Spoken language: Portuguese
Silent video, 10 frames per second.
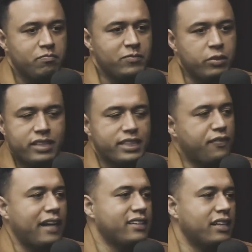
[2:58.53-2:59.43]
não
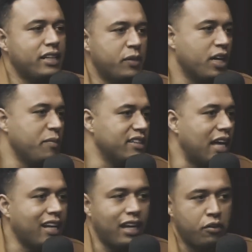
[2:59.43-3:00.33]
satisfaz a hipergamia
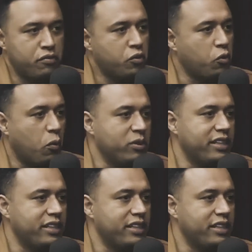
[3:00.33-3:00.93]
dela, que ela não viu como Fato,